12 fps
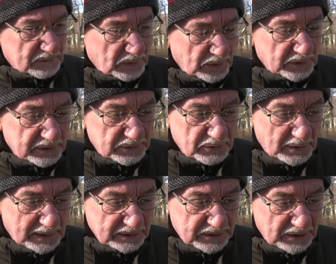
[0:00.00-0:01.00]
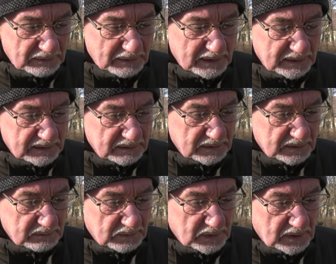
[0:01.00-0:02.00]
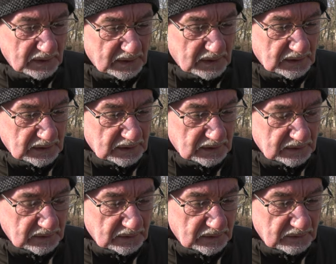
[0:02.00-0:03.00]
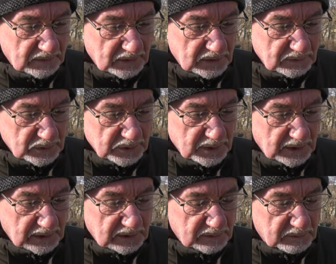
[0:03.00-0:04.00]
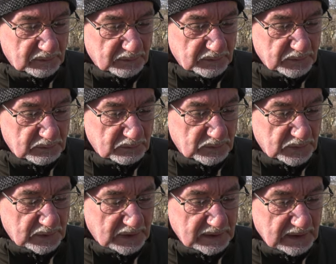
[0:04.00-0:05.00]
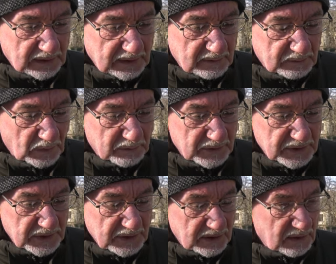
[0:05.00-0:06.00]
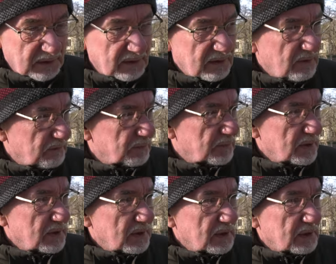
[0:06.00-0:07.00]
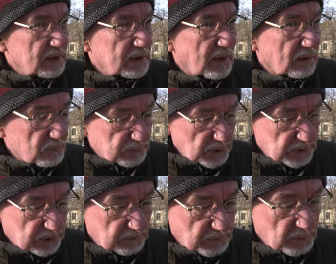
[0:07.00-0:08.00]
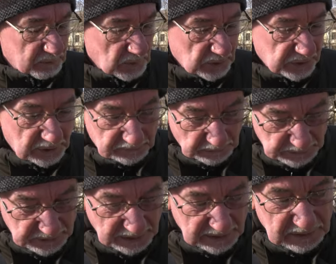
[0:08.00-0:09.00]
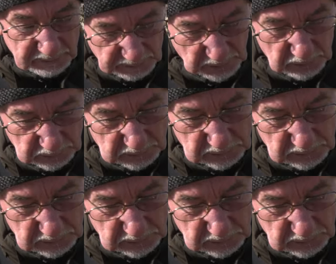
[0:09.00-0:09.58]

Pokorę ducha, ciała. No i wiadomo, że jak takie powiedzenie jak umrzesz, to poproszę, proch się powstanie z prochu.